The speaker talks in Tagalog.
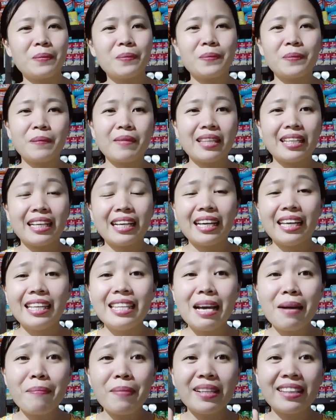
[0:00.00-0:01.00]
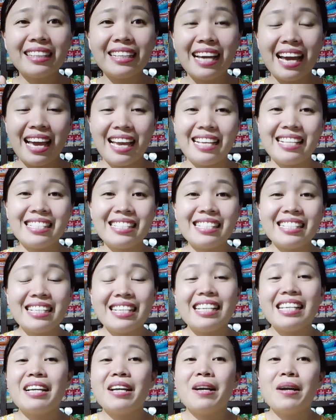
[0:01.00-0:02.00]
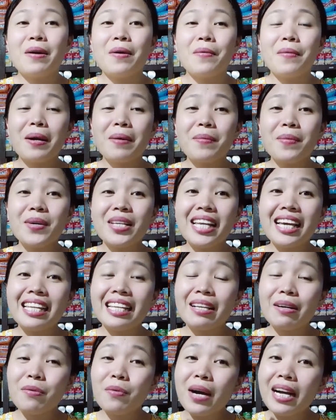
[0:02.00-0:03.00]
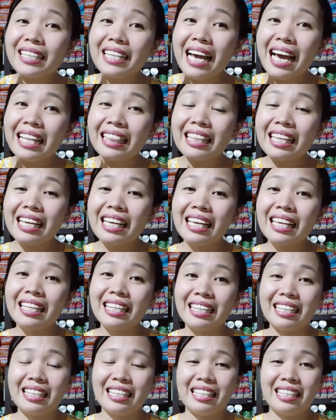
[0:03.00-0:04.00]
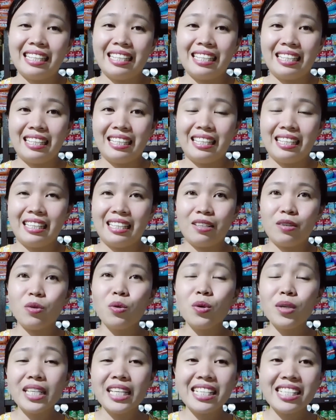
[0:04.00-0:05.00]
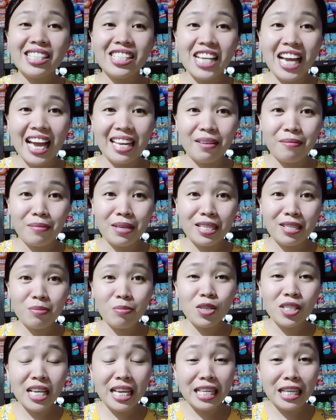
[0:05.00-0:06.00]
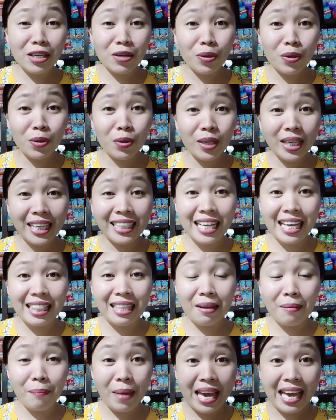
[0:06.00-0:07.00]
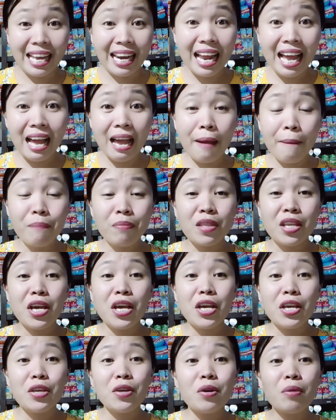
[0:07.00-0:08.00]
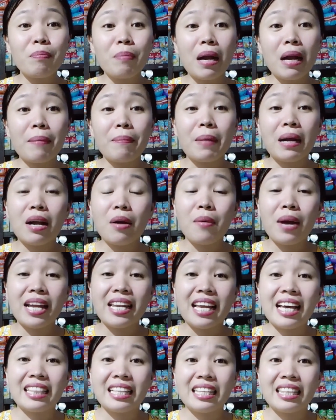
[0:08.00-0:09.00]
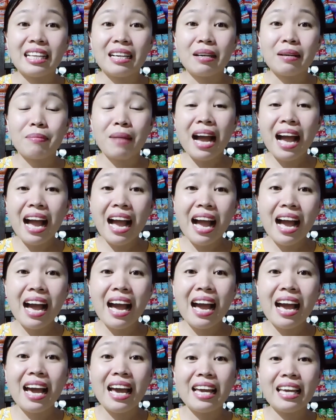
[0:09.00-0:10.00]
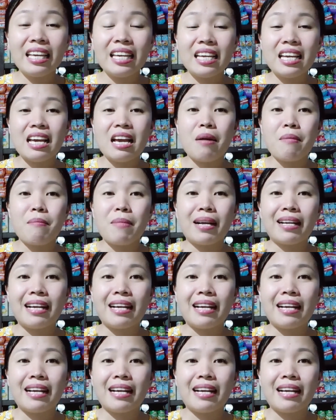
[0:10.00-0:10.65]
Kaya dapat, guys, wag, muna, wag natin kunin dyan mismo sa nirorolling nating pera yung pagpagawa natin ng bahay, mga